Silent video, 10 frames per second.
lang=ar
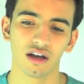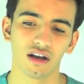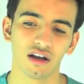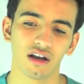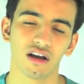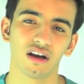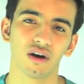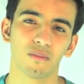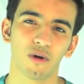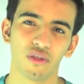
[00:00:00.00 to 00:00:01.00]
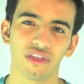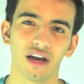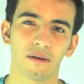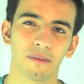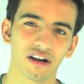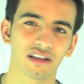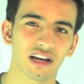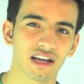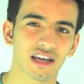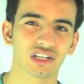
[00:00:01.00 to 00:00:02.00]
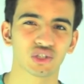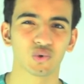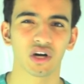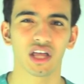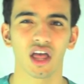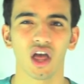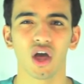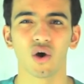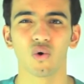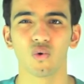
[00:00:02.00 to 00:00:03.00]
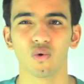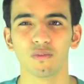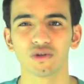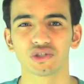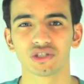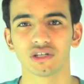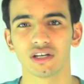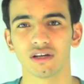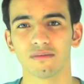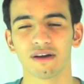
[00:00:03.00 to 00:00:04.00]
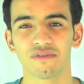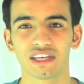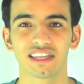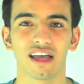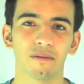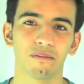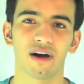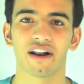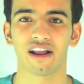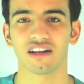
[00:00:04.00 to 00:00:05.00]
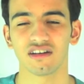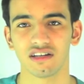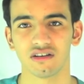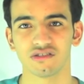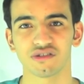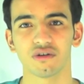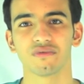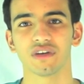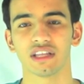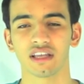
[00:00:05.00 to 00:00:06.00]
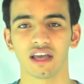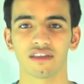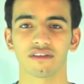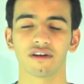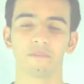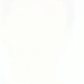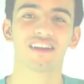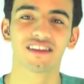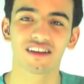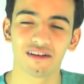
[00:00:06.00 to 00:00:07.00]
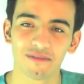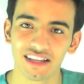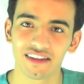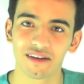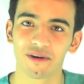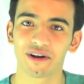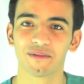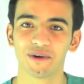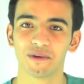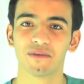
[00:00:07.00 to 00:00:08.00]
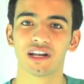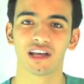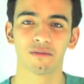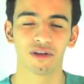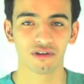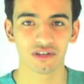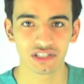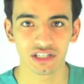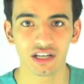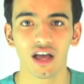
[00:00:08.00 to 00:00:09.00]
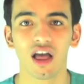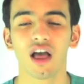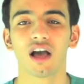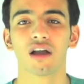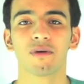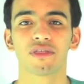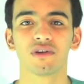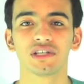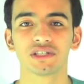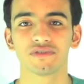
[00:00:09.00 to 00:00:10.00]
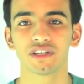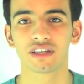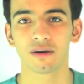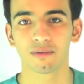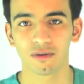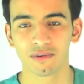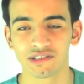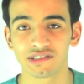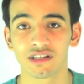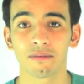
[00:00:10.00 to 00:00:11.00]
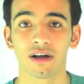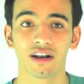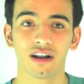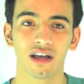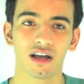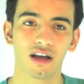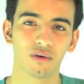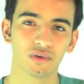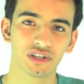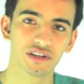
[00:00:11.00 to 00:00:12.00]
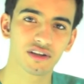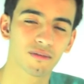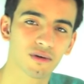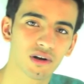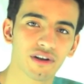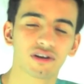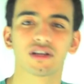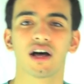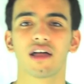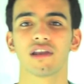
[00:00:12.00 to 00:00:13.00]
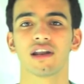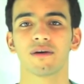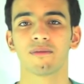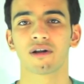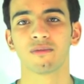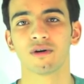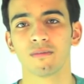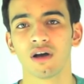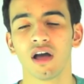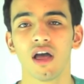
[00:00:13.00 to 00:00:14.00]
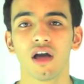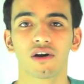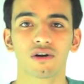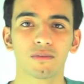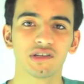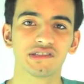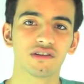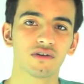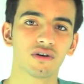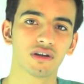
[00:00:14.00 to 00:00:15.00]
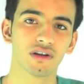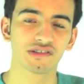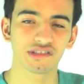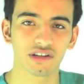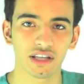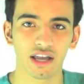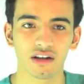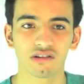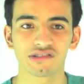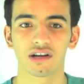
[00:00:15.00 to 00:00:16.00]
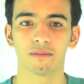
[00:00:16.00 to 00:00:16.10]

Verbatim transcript: آه، مواضيعه مره دقيقه شوي ومش آه، ما في كتاب مره ينصحون فيه الدكاتره انتقل لماده مره مهمه اللي هي الباثولوجي الباثولوجي في كتاب روبنز طبعا آه، ودي تتابعون للنقطه هذه لانها مره مهمه روبنز له نسختين نسخه